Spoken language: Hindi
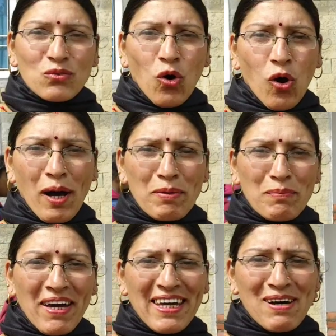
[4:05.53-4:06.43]
तो अभी
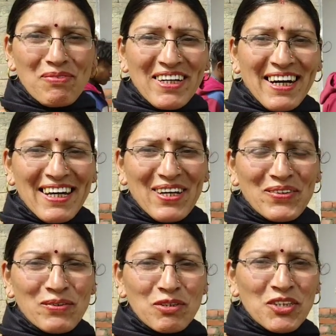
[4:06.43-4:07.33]
मैं यहाँ पे खड़ी
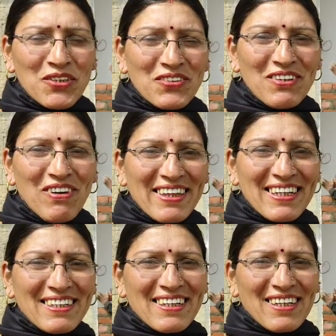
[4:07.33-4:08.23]
हूँ मिस्त्रियों से
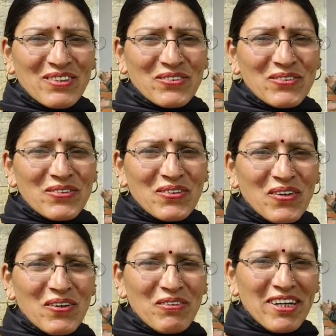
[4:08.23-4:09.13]
बातें कर रही हूँ
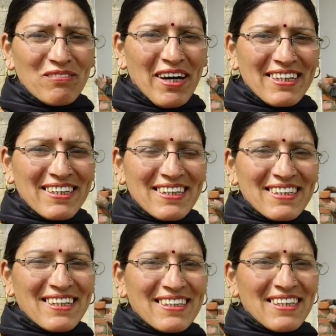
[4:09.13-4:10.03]
तो मेरी बातें
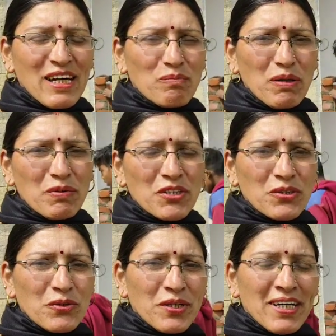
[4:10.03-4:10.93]
करते करते यहाँ पे
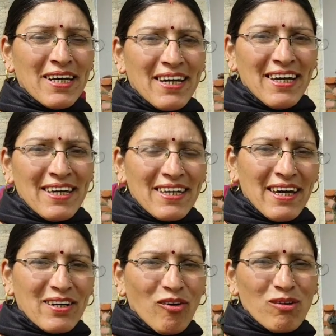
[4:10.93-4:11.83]
मिस्त्रियों ने
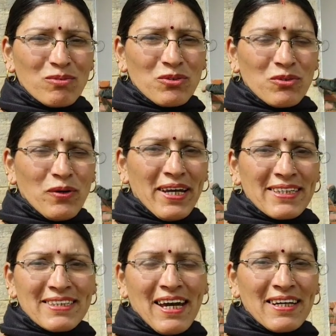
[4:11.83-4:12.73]
एक कॉलम तो जो है ना
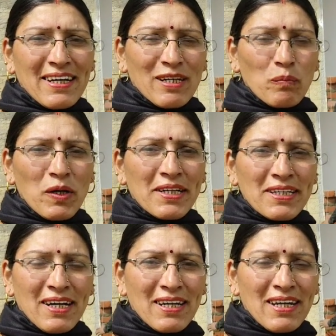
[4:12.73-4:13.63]
चिनाई का कंप्लीट
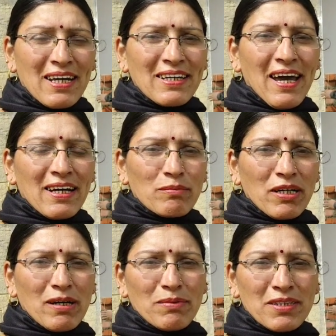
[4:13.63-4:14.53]
कर ही लिया है
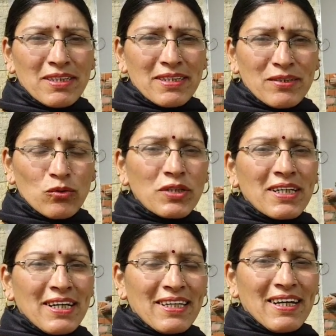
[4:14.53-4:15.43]
लगभग अब दो
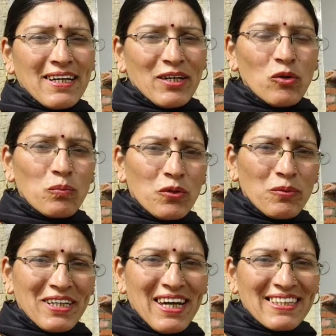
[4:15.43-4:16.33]
तीन रद्दे लगेंगे ऊपर को
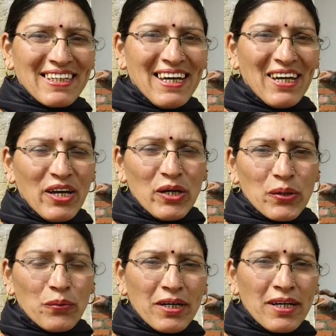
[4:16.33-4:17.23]
मेरे ख्याल से
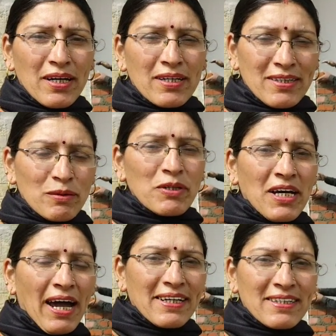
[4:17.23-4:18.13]
क्योंकि तीन फीट
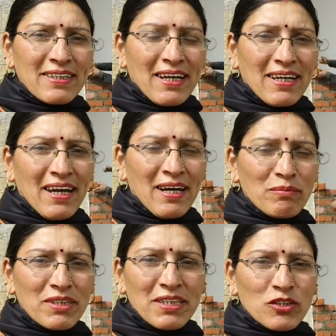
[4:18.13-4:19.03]
हाइट कर रहे हैं
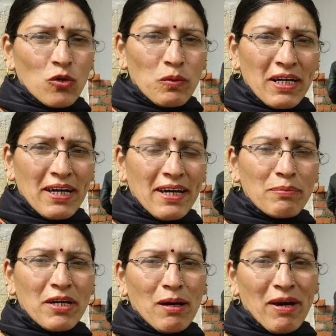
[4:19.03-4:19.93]
हम इसके ऊपर लगेंगे
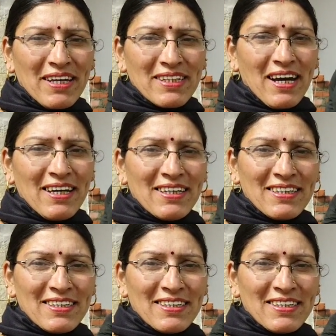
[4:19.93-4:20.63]
फिर हमारे जाड़े